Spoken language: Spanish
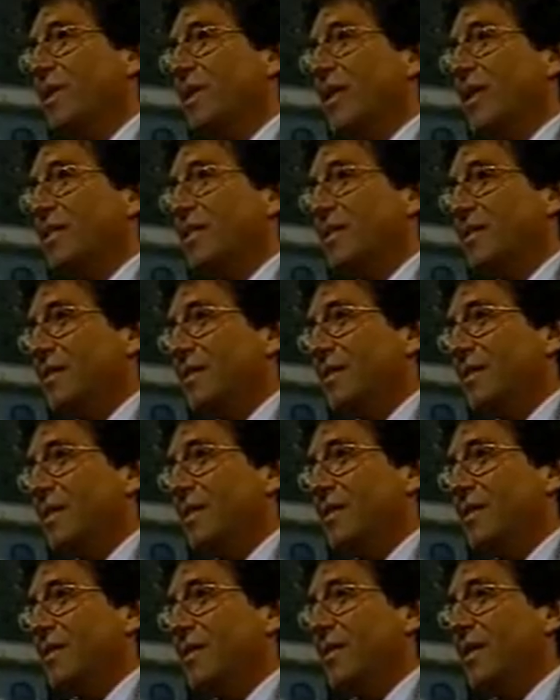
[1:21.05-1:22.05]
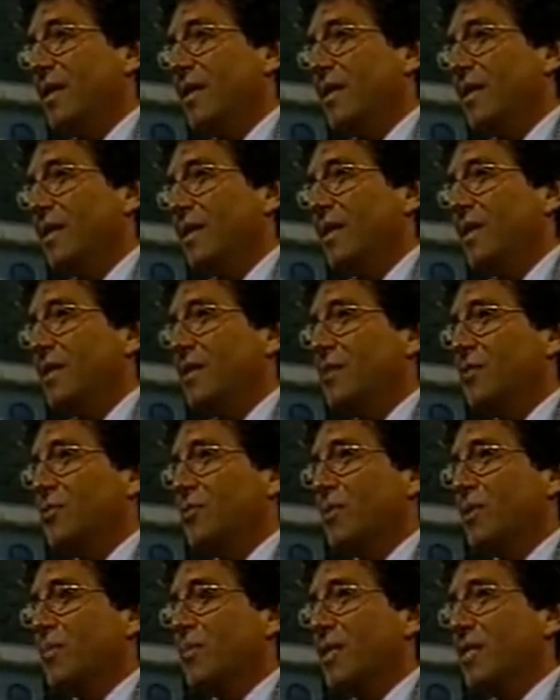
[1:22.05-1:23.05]
la TT de Alegrías de
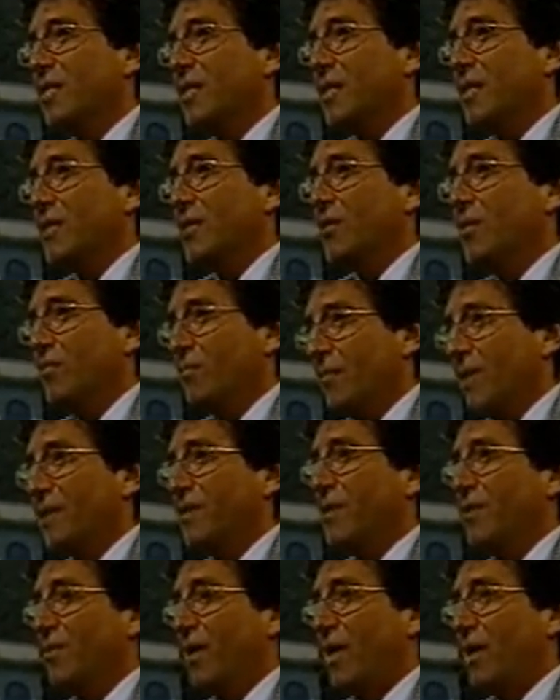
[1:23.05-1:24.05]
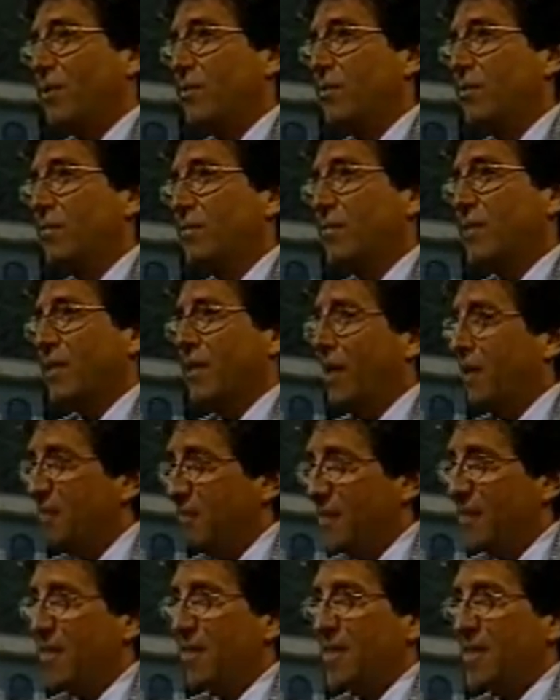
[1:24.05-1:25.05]
Sobremesa con Marta Velasco?
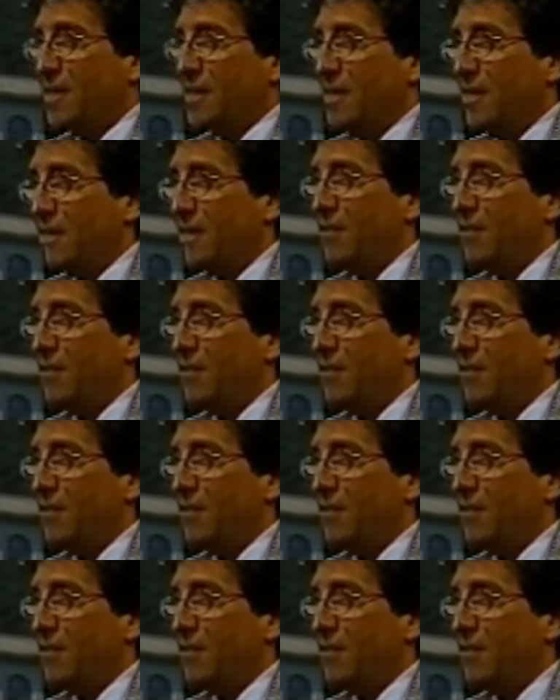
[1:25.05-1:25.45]
¿Realmente oh. qué tiene que